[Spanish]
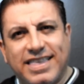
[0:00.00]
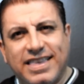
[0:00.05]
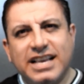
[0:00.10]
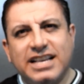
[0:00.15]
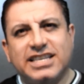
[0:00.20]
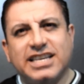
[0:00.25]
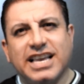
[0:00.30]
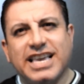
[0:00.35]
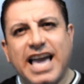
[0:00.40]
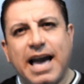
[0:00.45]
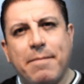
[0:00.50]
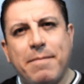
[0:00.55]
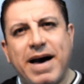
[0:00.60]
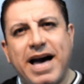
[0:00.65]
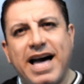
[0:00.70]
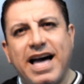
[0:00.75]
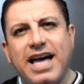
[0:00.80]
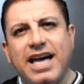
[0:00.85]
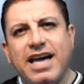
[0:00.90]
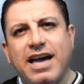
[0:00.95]
y se
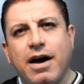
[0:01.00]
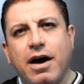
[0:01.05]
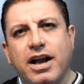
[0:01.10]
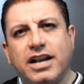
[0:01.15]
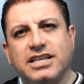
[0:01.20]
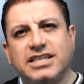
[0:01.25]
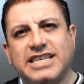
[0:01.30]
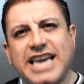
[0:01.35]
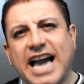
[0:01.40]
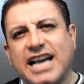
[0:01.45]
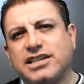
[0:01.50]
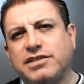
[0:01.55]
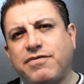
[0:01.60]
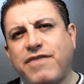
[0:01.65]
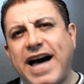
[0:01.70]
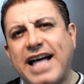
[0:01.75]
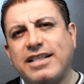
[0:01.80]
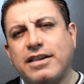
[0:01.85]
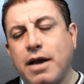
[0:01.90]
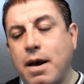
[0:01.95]
llama Jack's Fat